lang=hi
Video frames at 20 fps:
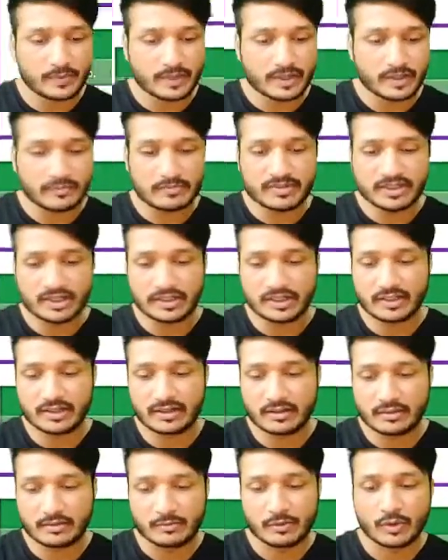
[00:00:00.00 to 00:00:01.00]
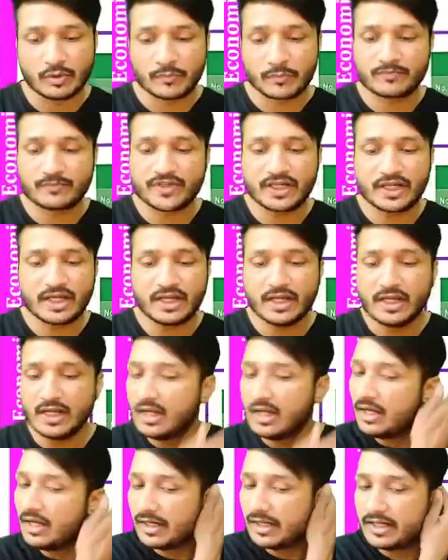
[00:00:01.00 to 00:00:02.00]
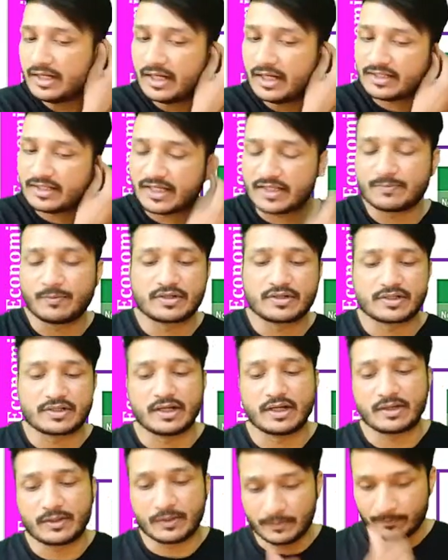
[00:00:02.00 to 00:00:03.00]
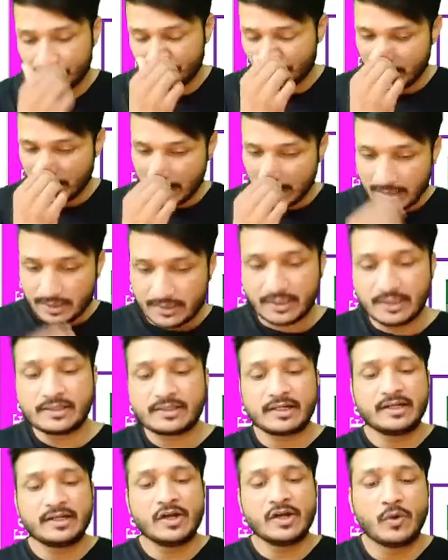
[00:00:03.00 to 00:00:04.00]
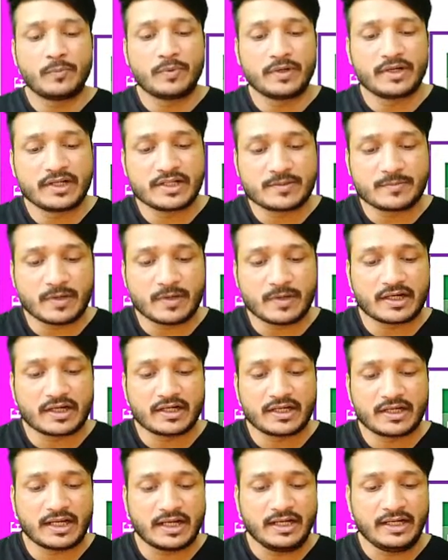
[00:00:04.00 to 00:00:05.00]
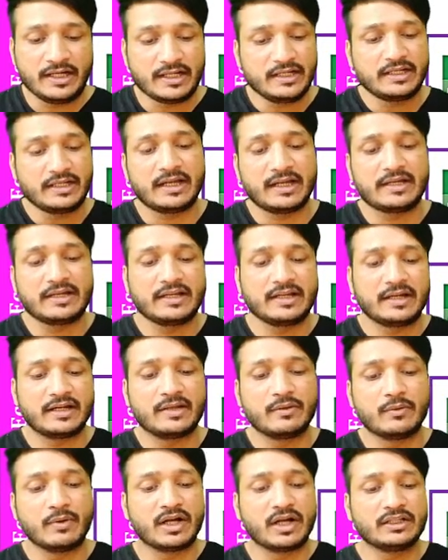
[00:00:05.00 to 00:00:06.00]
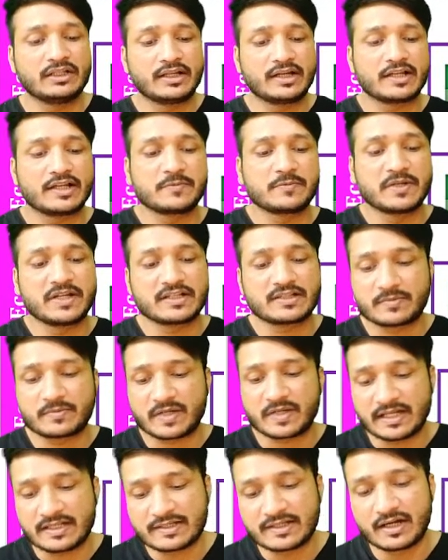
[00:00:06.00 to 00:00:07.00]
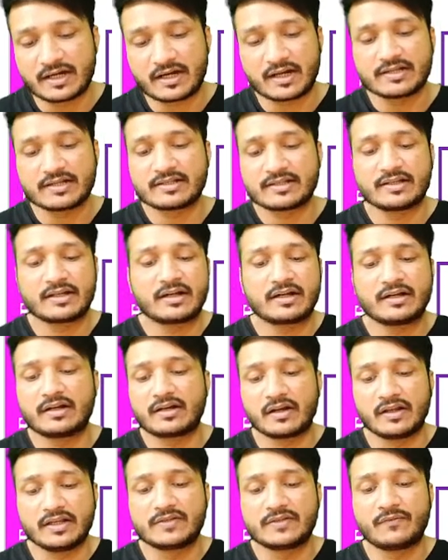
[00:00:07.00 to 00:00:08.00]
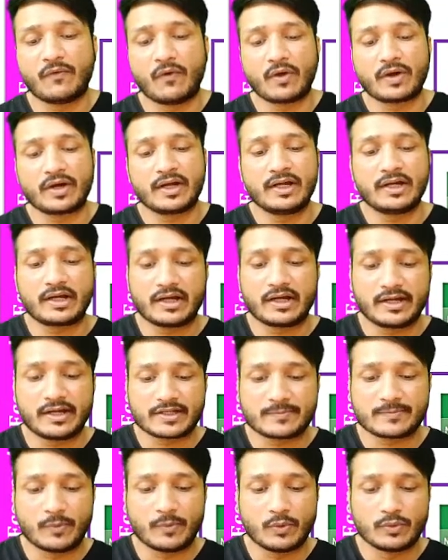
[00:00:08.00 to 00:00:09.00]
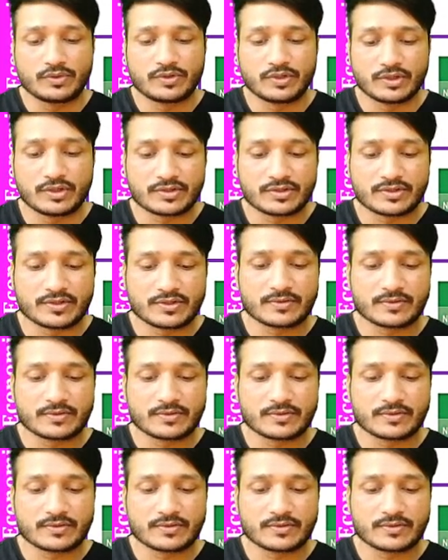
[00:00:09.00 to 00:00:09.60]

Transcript: पे अब जाते हैं हम लोग ठीक है इंडियाज एक्सपोर्ट सिनारियो Since India opened its market in 1991, there has been a substantial rise in the country's foreign trade exposures.